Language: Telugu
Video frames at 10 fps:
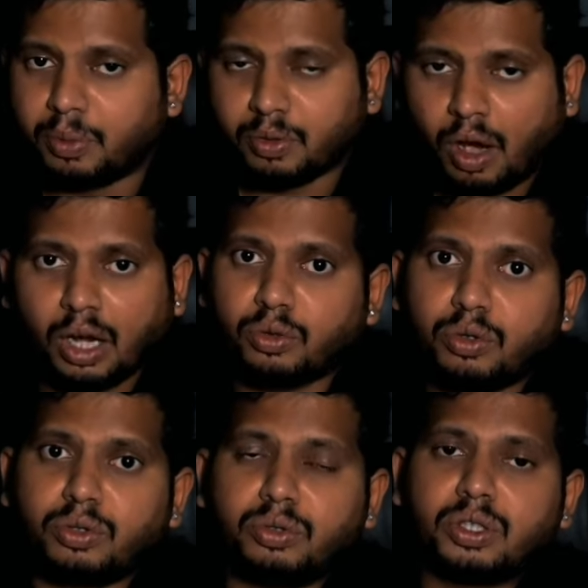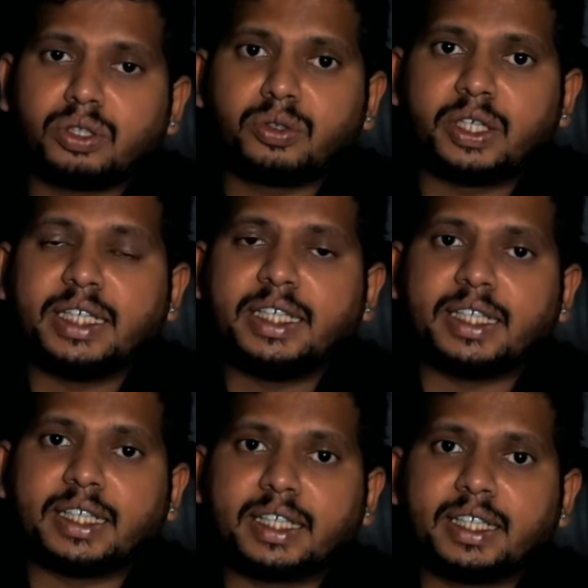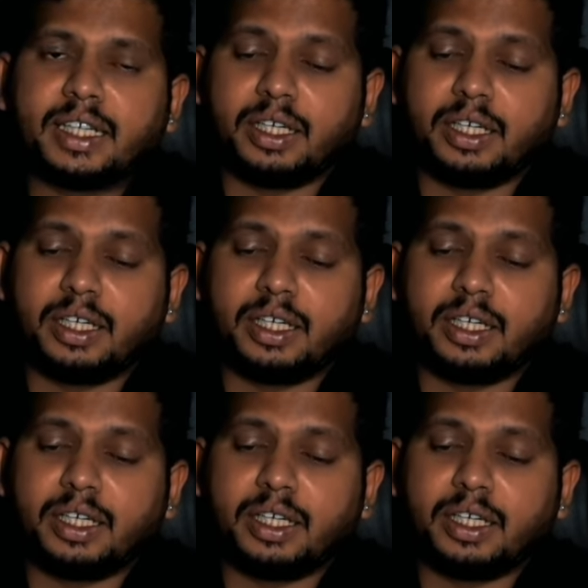ఇప్పుడు వాళ్ళు కోరుకుంటుంది కూడా ఏంటి అంటే